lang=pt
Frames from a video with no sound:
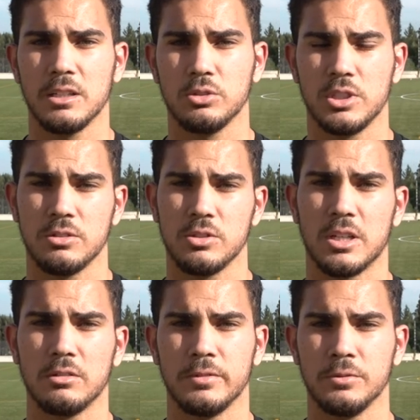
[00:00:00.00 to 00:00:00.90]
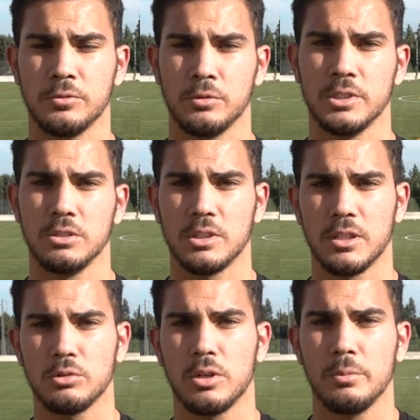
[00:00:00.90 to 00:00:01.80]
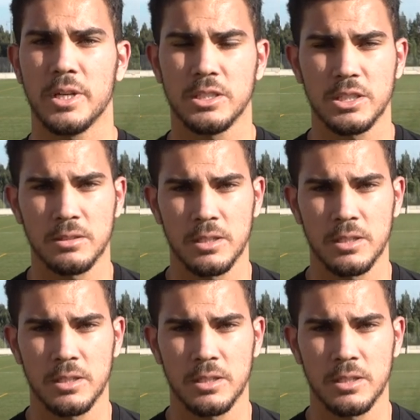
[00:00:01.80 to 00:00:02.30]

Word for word: que os resultados vêm fluindo naturalmente.